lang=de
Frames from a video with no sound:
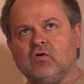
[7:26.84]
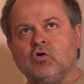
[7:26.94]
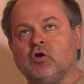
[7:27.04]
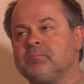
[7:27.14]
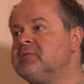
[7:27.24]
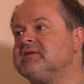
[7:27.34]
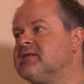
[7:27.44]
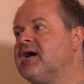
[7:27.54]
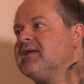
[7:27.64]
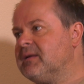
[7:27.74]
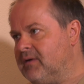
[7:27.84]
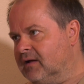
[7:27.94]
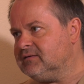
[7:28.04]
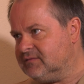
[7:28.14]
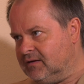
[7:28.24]
Hört mich da
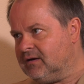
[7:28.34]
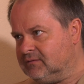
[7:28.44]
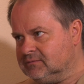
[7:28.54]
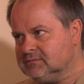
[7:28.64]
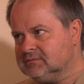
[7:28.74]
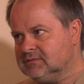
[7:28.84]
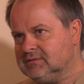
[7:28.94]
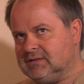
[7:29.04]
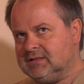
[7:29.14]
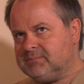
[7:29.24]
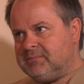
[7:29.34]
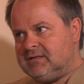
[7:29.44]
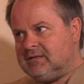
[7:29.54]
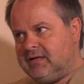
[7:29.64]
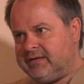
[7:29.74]
jemand? Ja? Mhm. Ich,
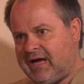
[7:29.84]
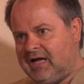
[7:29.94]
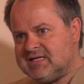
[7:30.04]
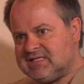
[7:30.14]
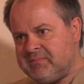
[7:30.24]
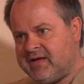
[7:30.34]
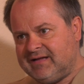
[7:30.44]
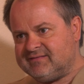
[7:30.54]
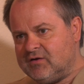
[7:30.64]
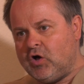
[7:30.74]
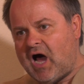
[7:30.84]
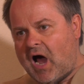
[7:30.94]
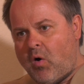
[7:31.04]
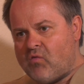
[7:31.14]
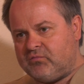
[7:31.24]
bin, ich kann nicht mehr jetzt, hör
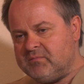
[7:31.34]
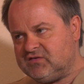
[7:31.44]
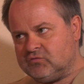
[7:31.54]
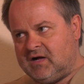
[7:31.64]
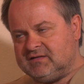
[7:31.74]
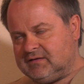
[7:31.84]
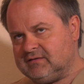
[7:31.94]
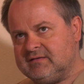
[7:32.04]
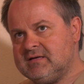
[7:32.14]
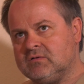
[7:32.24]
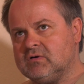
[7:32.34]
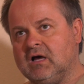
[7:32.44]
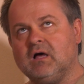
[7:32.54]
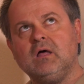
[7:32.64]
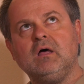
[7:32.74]
auf, mich zu malträtieren.
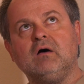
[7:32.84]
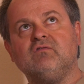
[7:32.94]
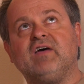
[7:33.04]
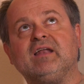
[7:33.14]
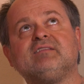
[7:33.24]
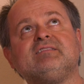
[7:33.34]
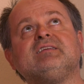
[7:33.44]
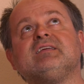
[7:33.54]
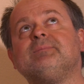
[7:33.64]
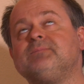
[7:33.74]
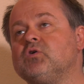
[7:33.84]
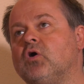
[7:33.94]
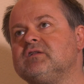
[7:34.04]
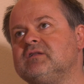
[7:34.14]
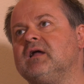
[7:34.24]
Oder wenn es dich gibt,
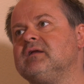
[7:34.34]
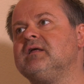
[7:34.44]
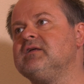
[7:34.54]
Gott, dann